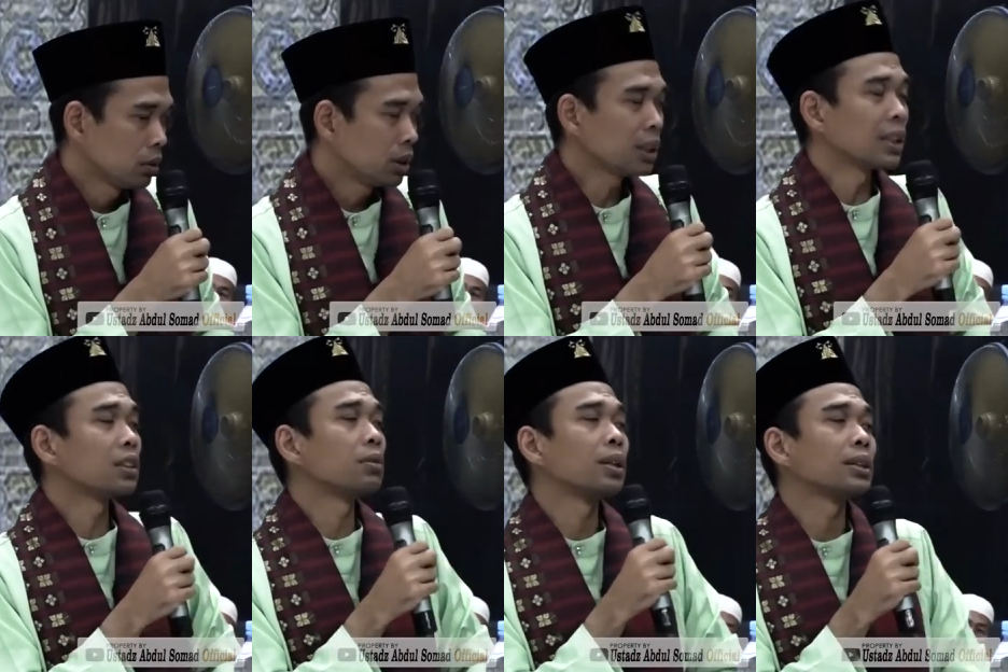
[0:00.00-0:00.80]

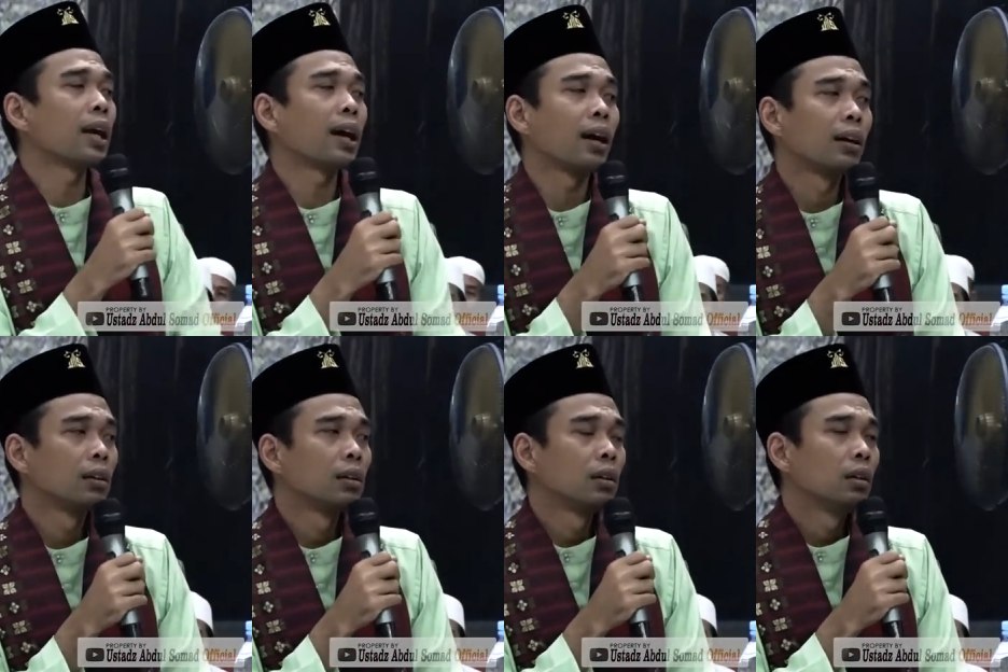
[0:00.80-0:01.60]
kita serba
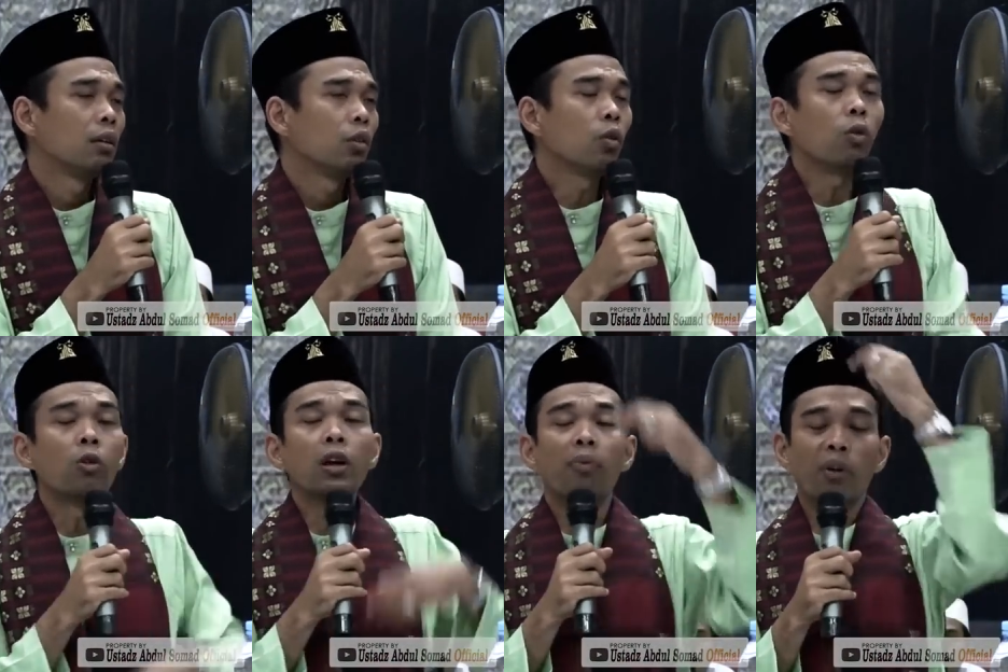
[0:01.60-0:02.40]
salah
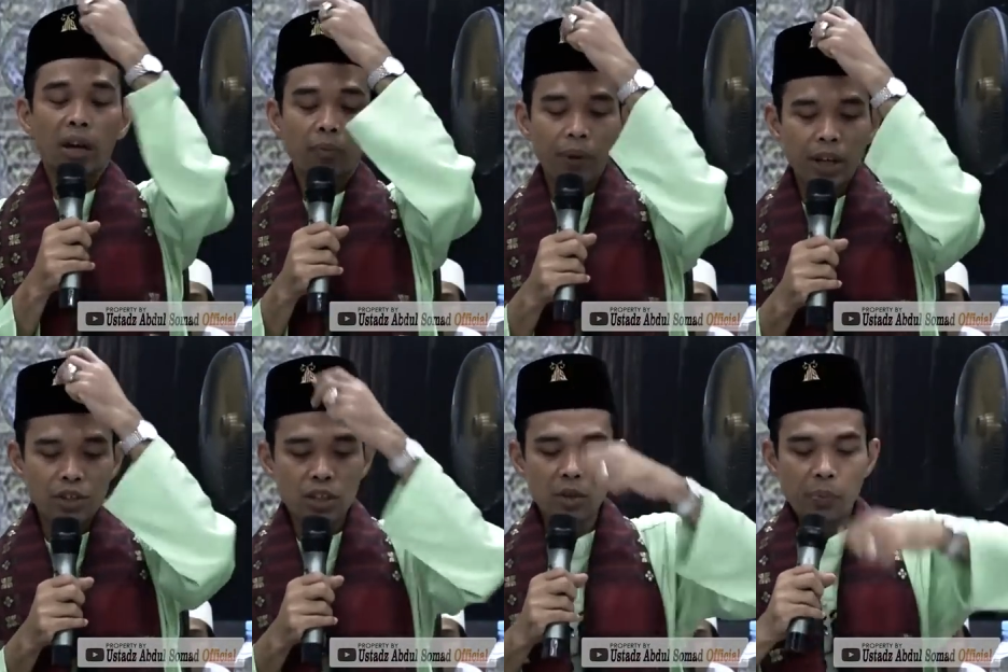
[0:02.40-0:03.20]
Udah pakai
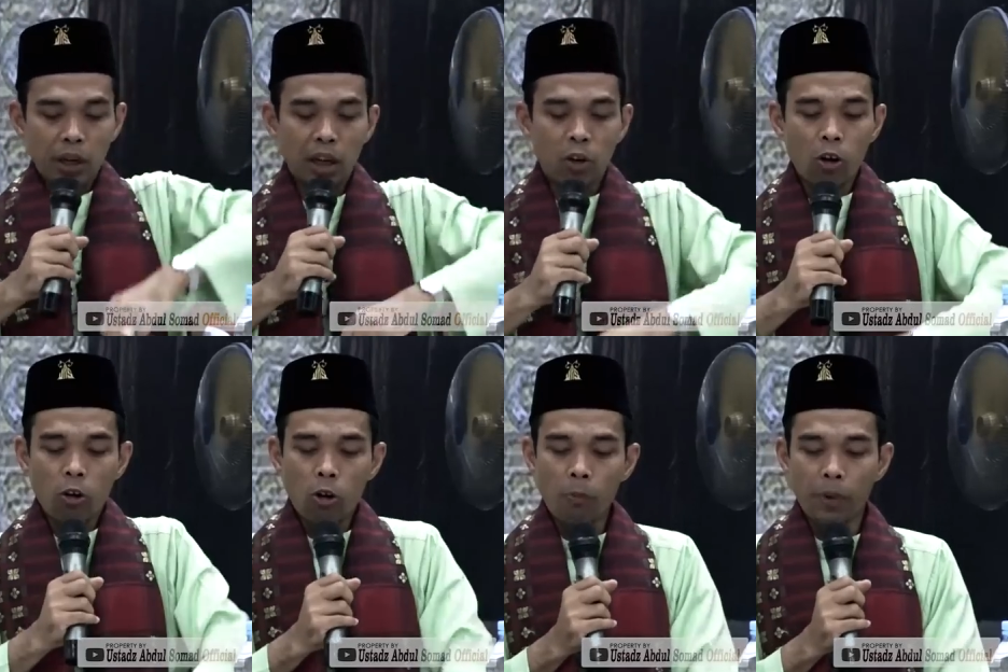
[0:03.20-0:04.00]
peci, pakai
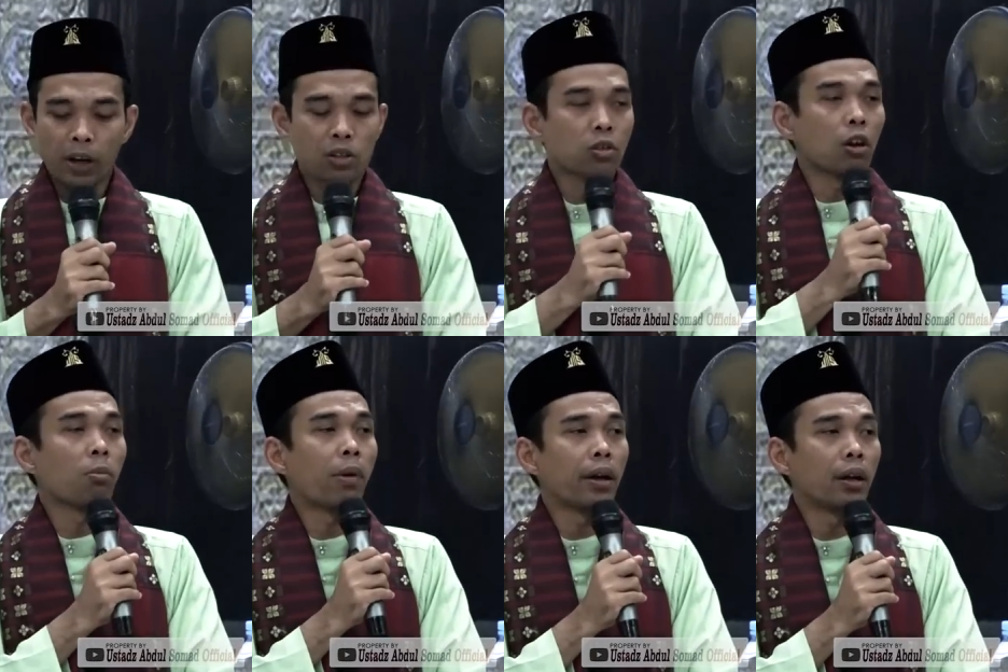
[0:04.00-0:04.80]
koko, pakai
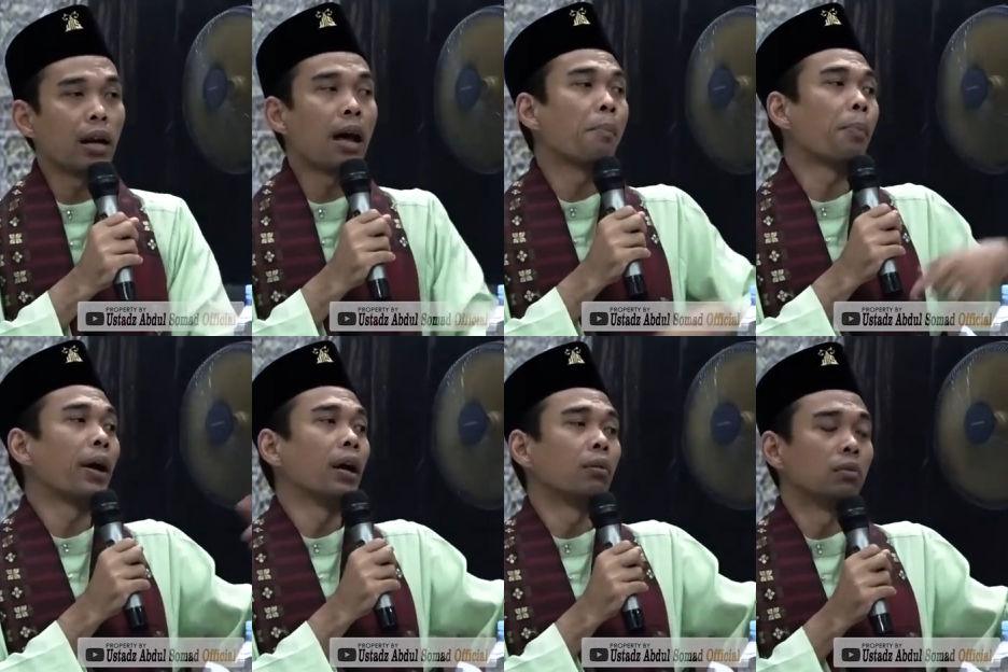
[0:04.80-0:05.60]
sorban,
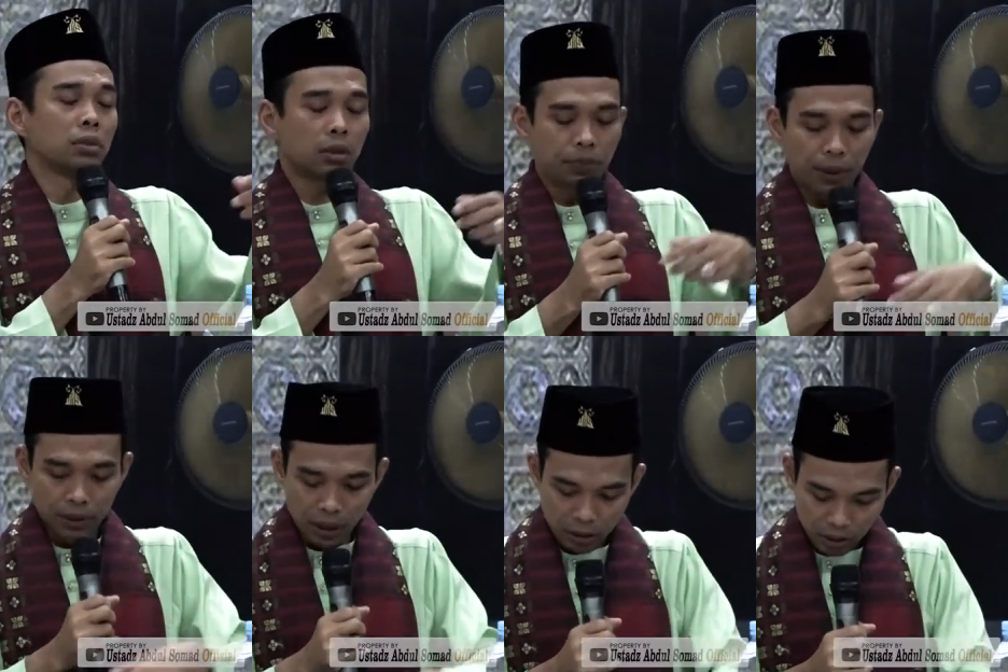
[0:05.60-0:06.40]
nampak yang
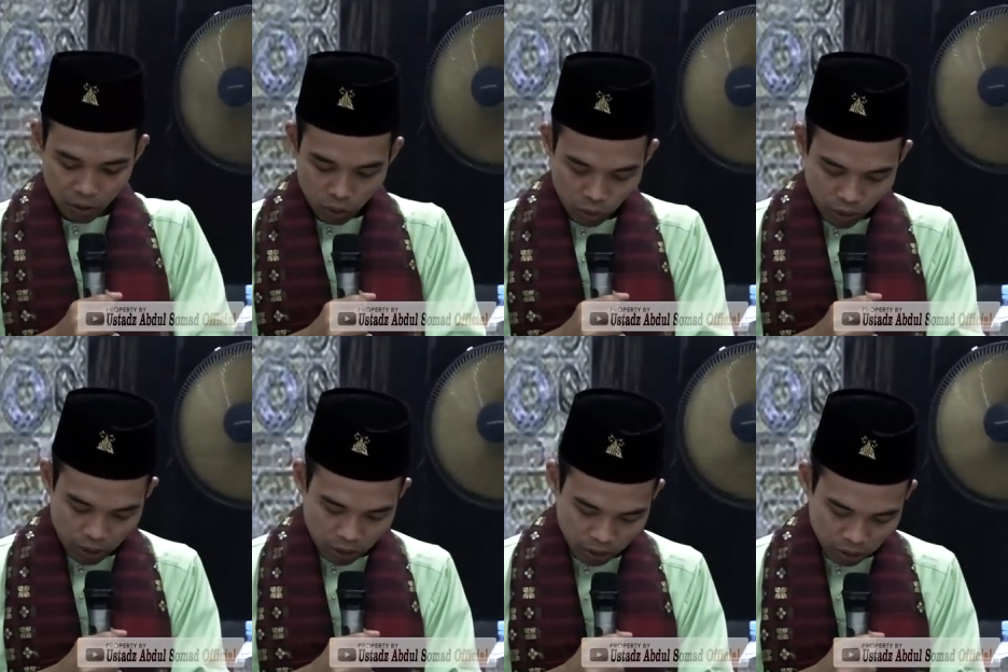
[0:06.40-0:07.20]
pasal kita nunduk
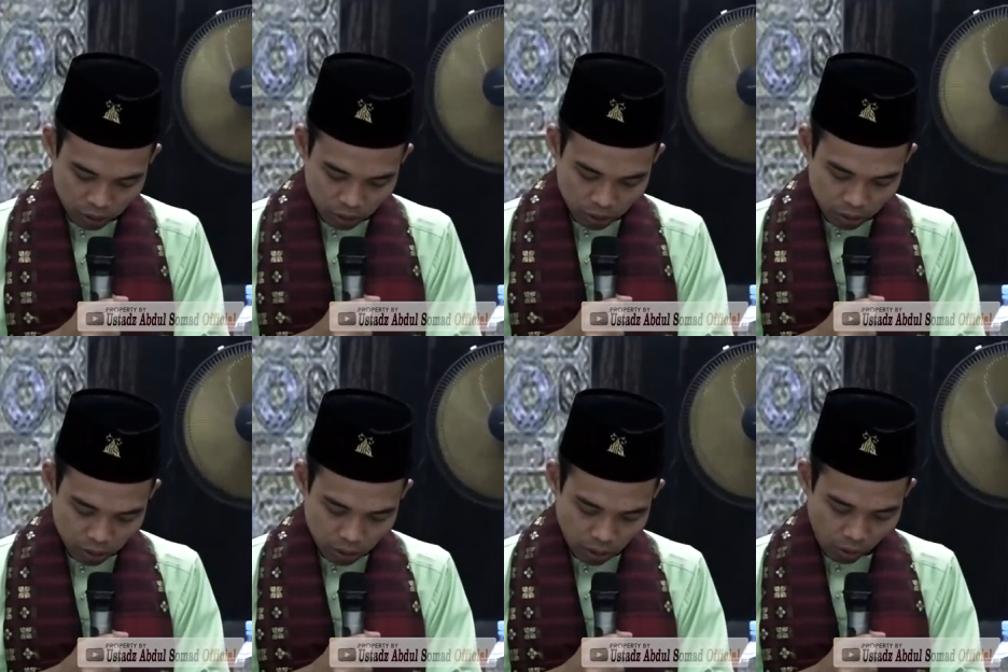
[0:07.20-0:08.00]
aja. Kan.
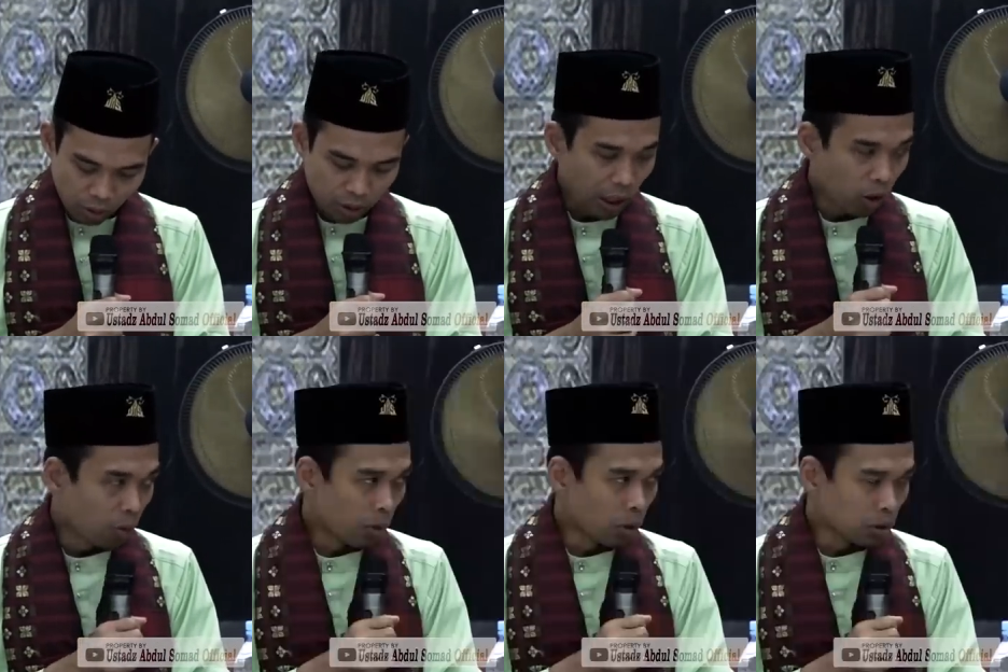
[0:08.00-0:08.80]
Mau
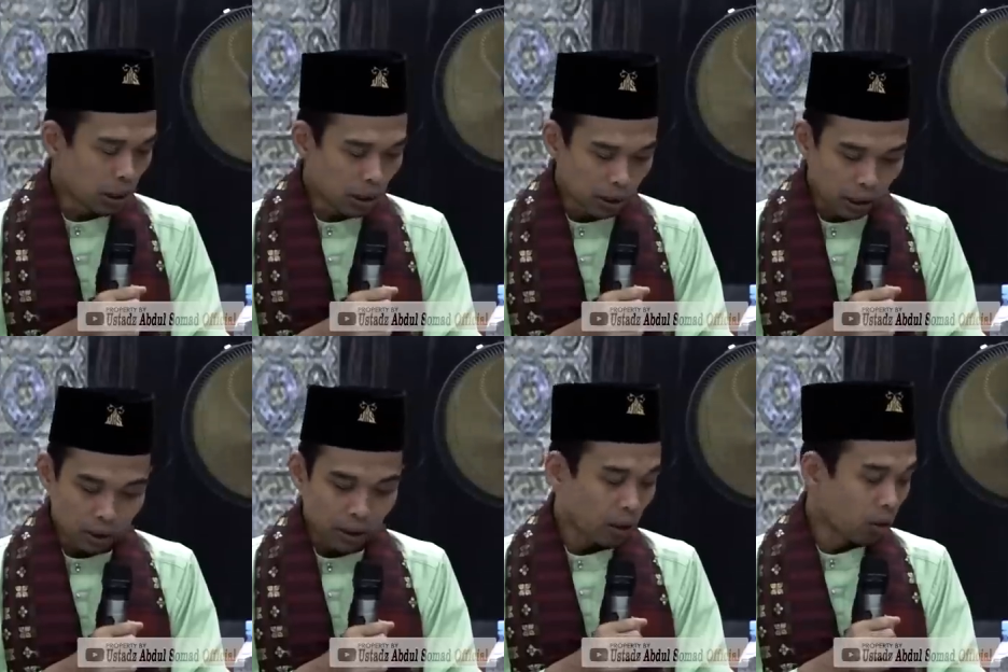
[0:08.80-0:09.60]
ditengok berdosa,
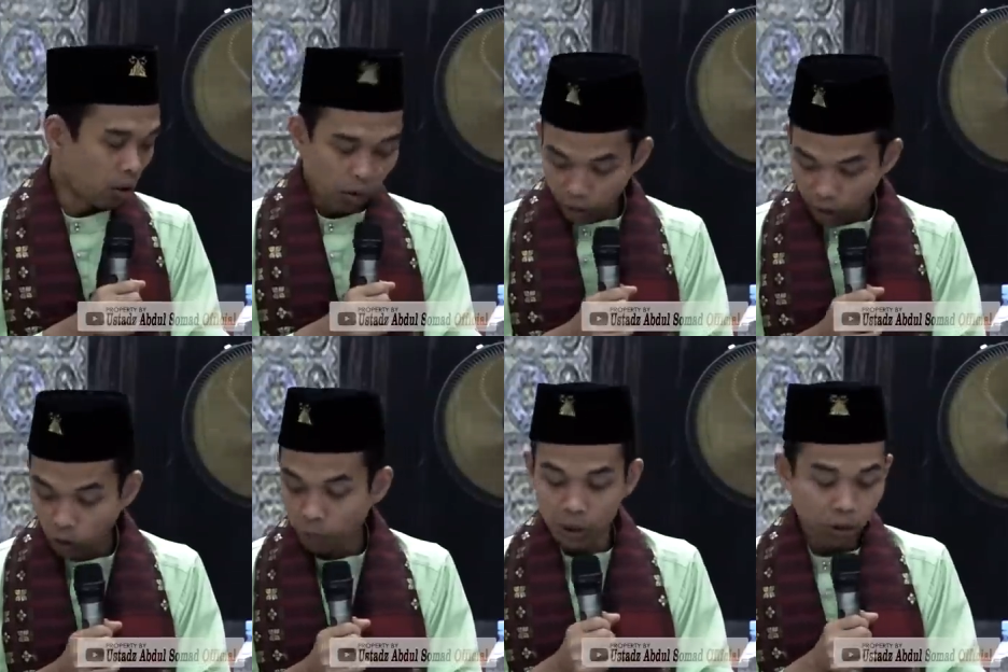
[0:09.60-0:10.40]
tak ditengok awak mau
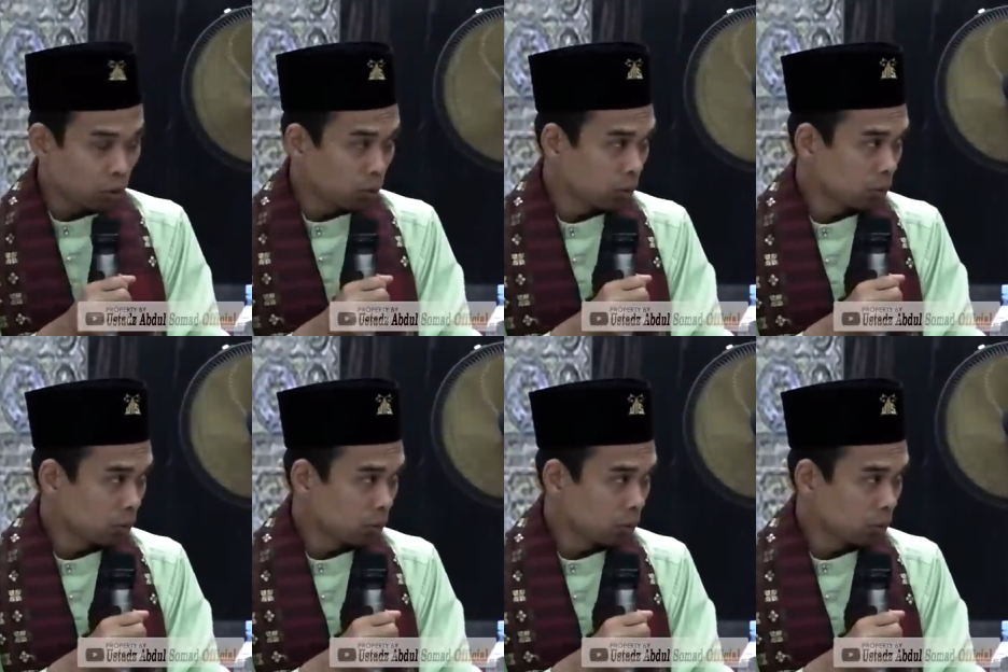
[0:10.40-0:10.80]
nengok pintu.